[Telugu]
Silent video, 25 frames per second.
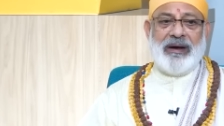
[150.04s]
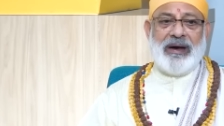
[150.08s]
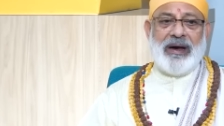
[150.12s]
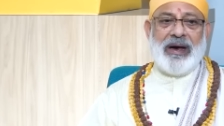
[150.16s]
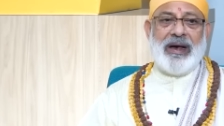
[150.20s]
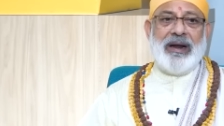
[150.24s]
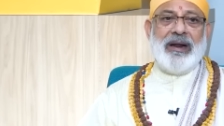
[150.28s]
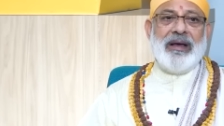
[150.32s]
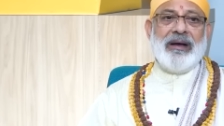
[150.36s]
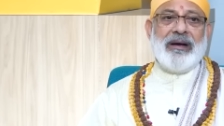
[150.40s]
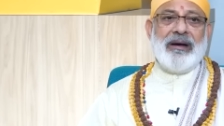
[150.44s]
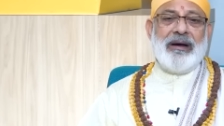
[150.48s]

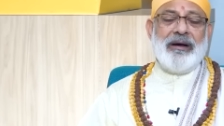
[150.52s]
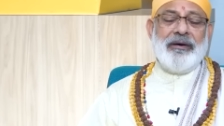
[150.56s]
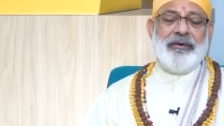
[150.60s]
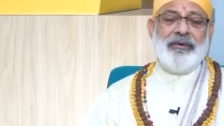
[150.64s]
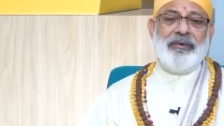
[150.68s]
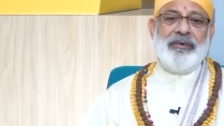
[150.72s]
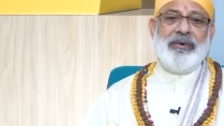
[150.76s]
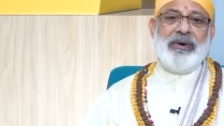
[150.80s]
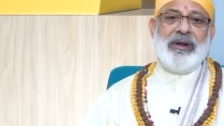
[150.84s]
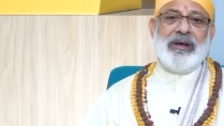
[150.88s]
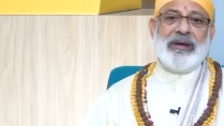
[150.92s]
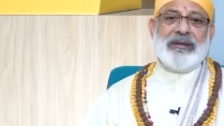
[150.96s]
అలా
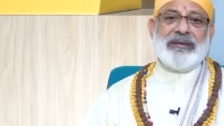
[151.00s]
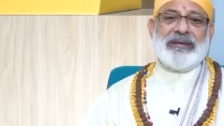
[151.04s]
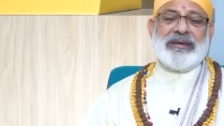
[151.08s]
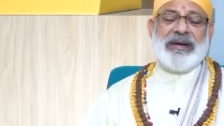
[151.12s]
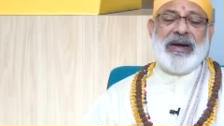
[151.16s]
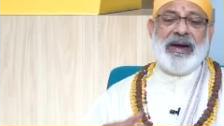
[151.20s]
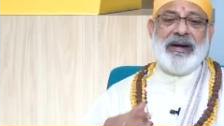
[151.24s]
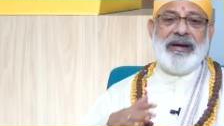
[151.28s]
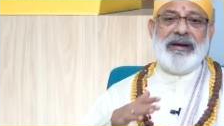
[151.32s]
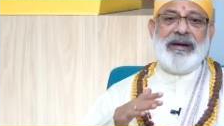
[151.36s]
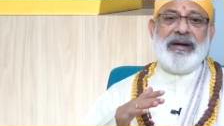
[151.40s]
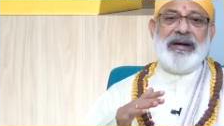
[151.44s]
కాకుండా
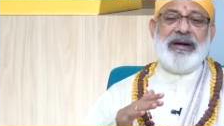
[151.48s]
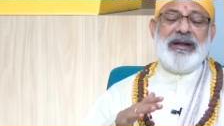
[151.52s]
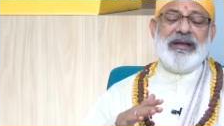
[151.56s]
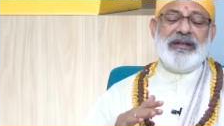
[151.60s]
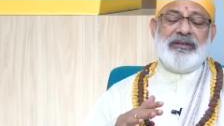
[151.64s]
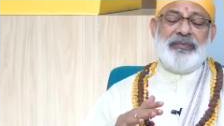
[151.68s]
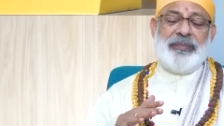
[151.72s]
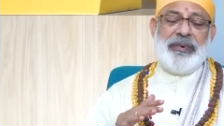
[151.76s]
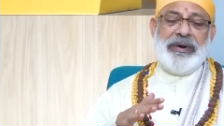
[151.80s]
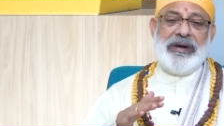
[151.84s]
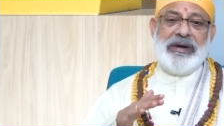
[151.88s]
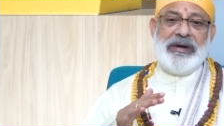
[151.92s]
స్టాండర్డ్
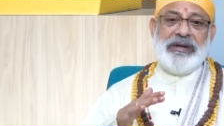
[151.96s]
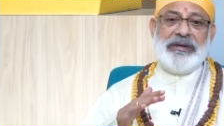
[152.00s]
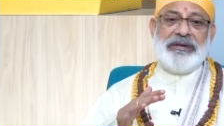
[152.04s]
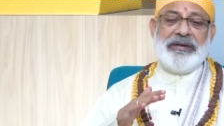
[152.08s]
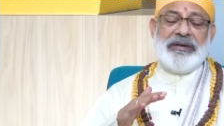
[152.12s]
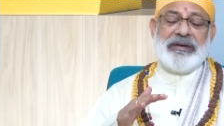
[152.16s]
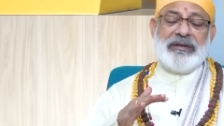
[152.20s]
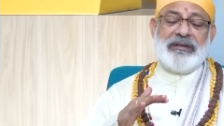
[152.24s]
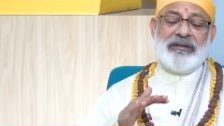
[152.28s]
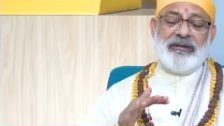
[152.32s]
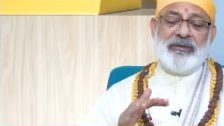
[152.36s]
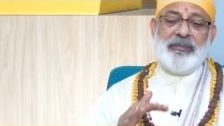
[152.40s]

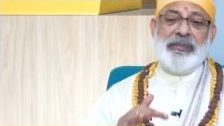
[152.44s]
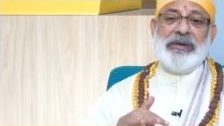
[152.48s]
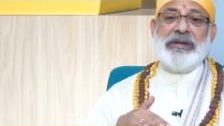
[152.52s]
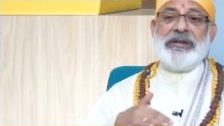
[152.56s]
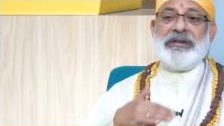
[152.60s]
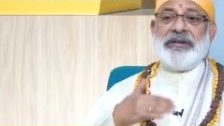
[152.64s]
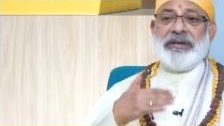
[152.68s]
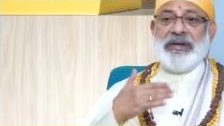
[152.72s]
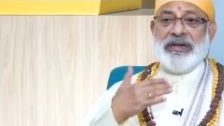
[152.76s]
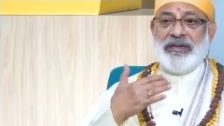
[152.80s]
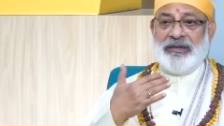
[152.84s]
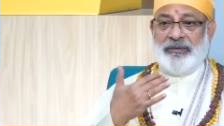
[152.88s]
ఎక్స్పెండిచర్స్ని
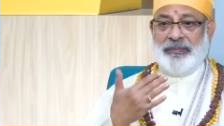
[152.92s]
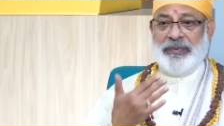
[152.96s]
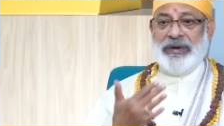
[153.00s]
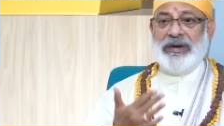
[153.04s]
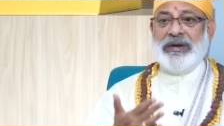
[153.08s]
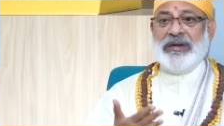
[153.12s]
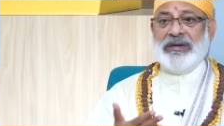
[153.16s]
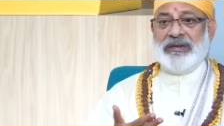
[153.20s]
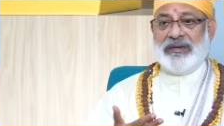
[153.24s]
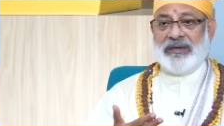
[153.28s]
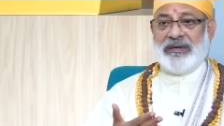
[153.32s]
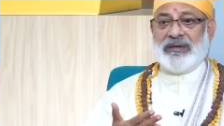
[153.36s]
మించి
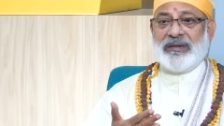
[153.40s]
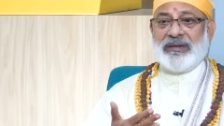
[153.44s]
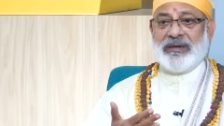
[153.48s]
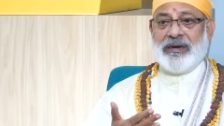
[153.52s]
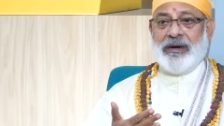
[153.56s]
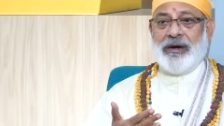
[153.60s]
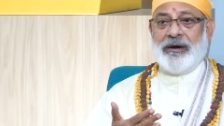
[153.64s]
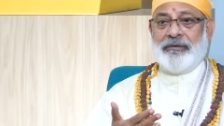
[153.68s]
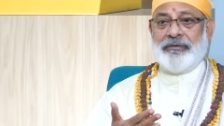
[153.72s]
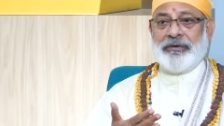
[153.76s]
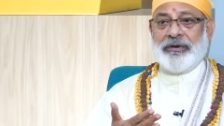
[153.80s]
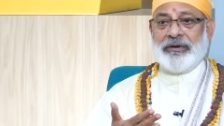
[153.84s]
ఎక్స్పెండిచర్స్
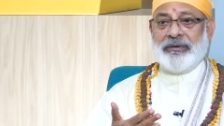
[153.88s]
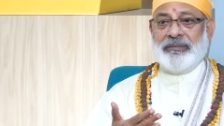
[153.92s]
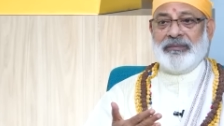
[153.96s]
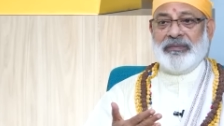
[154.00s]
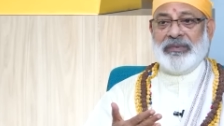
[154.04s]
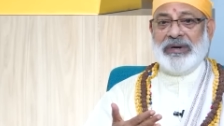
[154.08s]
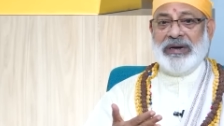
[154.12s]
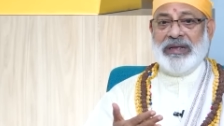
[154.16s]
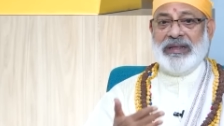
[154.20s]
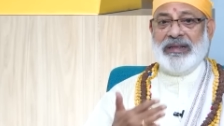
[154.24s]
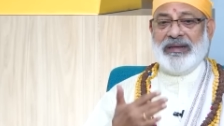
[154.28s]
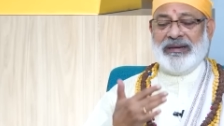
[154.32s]
కావటం
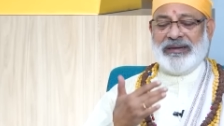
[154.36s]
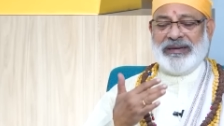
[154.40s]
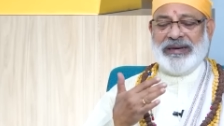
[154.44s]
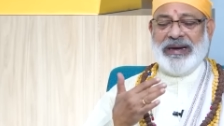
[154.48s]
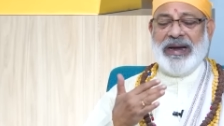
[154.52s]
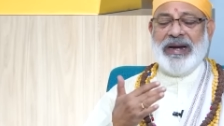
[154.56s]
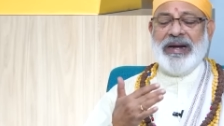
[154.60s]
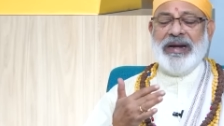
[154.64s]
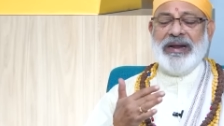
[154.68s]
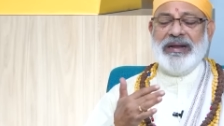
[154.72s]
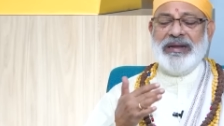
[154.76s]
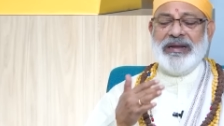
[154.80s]
లేదా
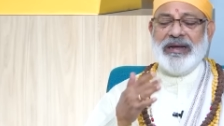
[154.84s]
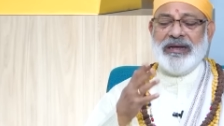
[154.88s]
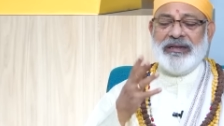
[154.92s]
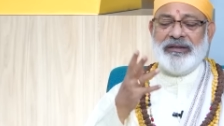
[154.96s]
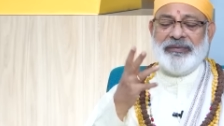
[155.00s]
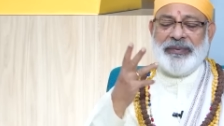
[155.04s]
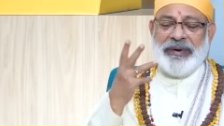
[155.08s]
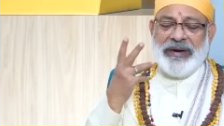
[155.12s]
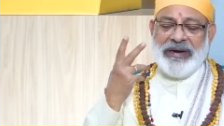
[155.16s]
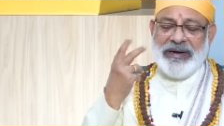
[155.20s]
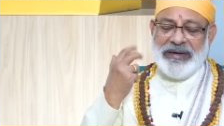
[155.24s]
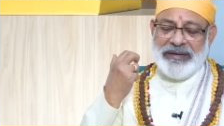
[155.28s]
స్టాండింగ్
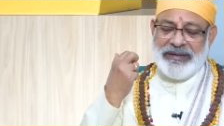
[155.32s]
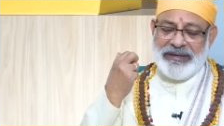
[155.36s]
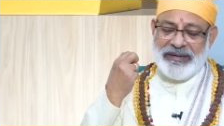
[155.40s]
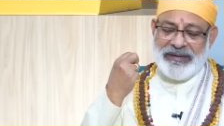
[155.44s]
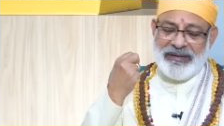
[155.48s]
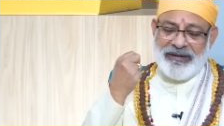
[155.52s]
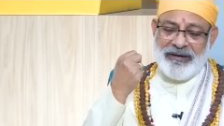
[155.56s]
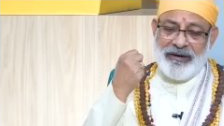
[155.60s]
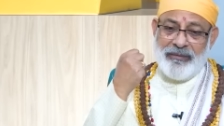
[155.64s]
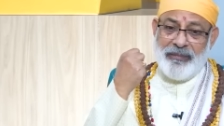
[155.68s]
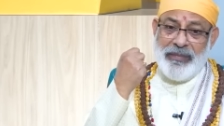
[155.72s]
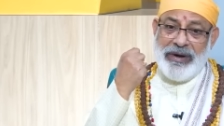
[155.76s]

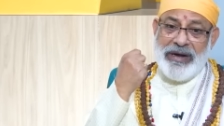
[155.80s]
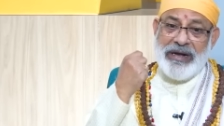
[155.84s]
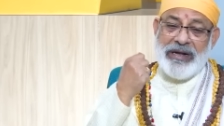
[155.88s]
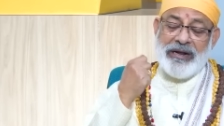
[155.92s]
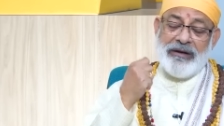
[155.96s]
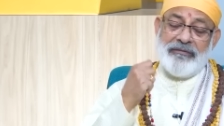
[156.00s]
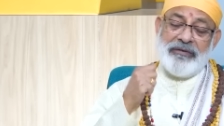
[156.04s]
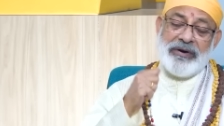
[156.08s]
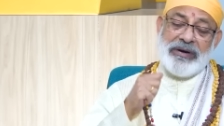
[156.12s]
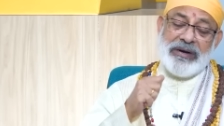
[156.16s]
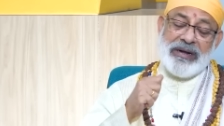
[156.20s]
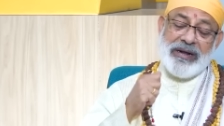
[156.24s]
ఎక్స్పెండిచర్స్ని మీట్
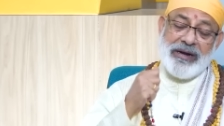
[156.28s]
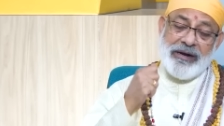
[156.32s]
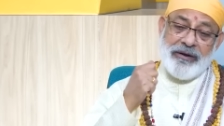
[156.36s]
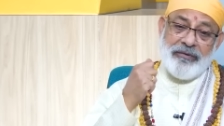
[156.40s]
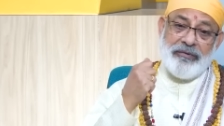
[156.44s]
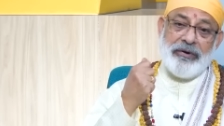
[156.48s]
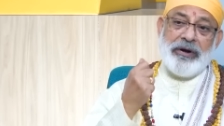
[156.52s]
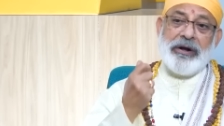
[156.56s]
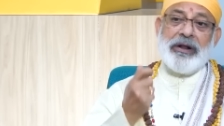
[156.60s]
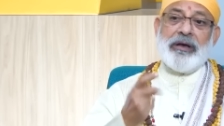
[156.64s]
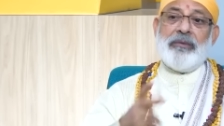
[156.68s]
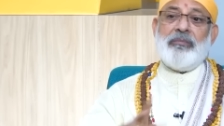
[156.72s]
అవ్వటానికి
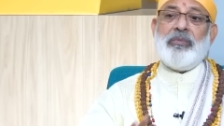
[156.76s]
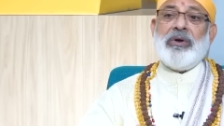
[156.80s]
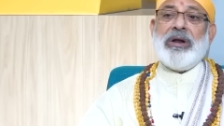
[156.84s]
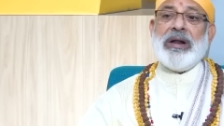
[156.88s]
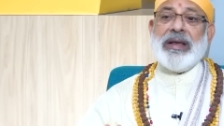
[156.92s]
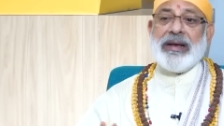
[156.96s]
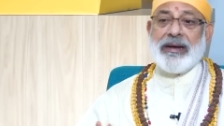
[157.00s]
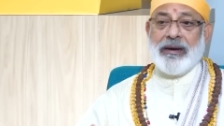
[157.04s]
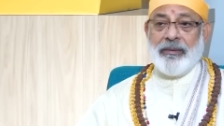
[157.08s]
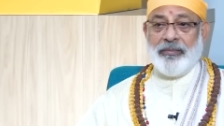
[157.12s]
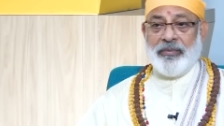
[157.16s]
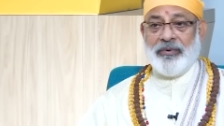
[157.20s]
కూడా డబ్బులు
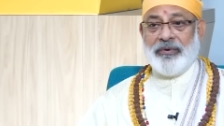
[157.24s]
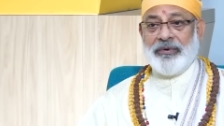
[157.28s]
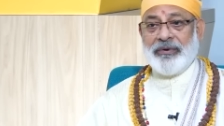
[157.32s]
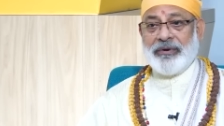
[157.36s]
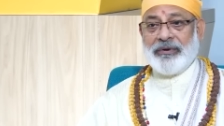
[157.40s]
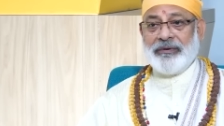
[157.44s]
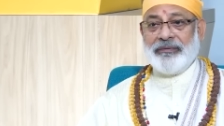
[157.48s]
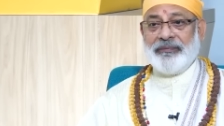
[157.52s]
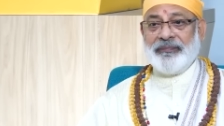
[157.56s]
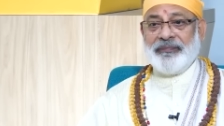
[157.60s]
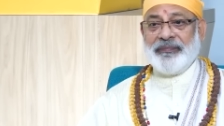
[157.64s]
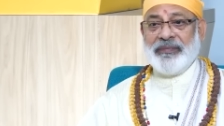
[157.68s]

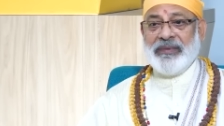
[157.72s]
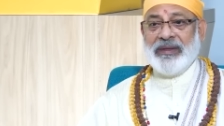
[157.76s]
లేకపోవటం